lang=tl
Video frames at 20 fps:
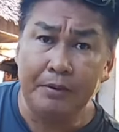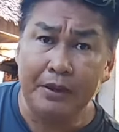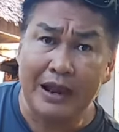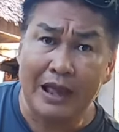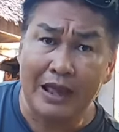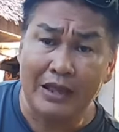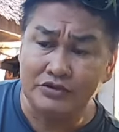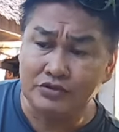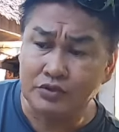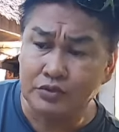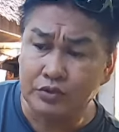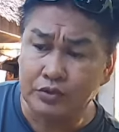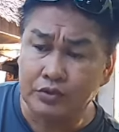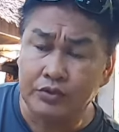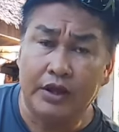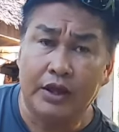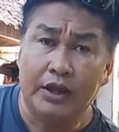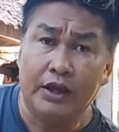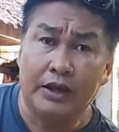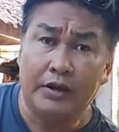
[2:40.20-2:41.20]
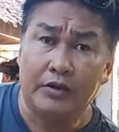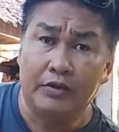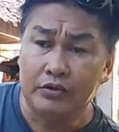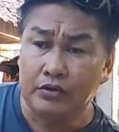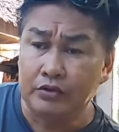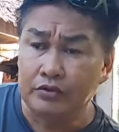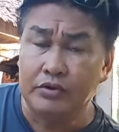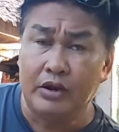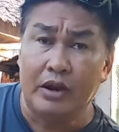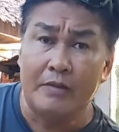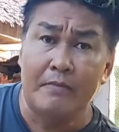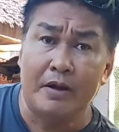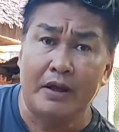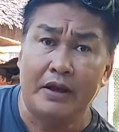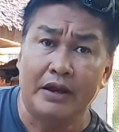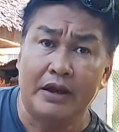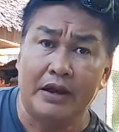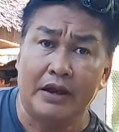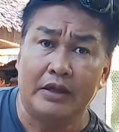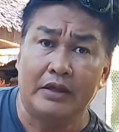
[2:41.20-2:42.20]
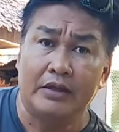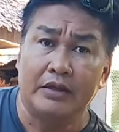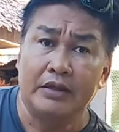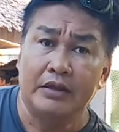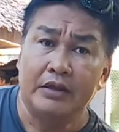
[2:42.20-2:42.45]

piraso doon na ano, yung laman nila,